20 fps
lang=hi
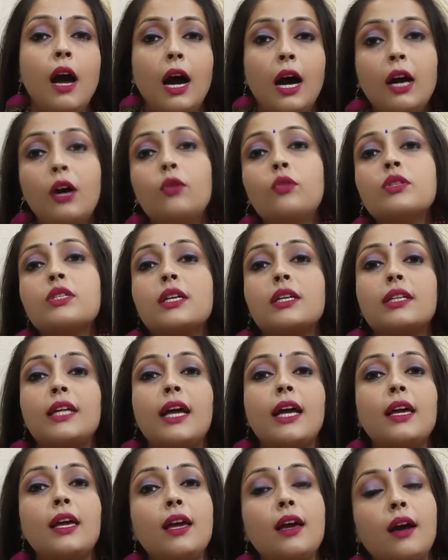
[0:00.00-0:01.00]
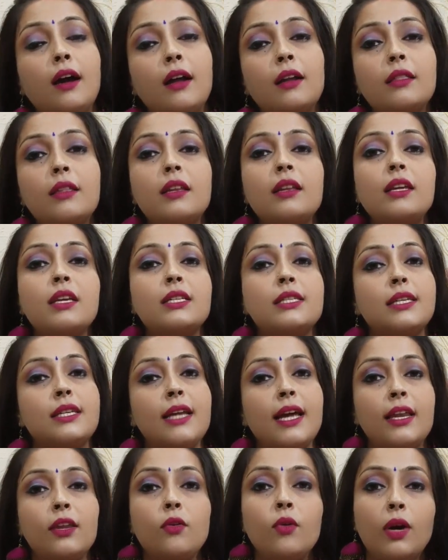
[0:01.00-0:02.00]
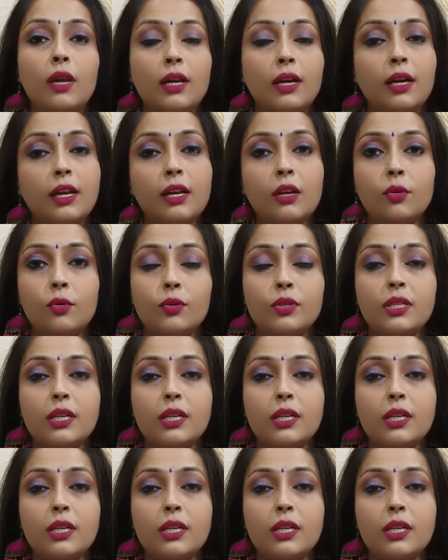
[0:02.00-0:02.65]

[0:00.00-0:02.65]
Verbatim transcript: हाँ हो सकता है कि हर दिन की सिनेरियो अलग अलग हो